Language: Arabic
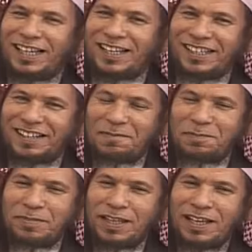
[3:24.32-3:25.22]
يعني
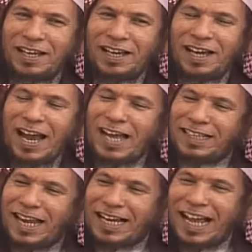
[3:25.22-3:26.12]

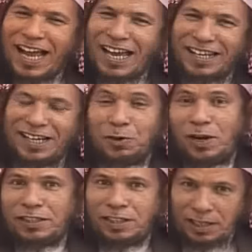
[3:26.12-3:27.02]
عاد لكان اللي هو
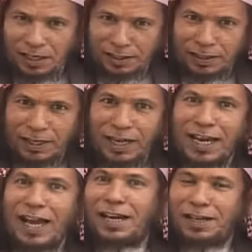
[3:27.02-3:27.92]
اجل يعني
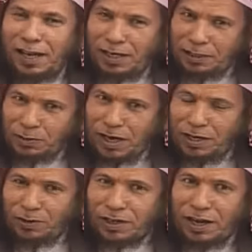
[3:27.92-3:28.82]
لكان عاد لو
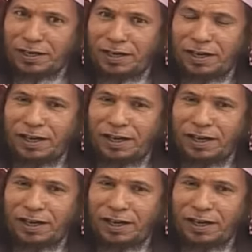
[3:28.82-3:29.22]
لو كان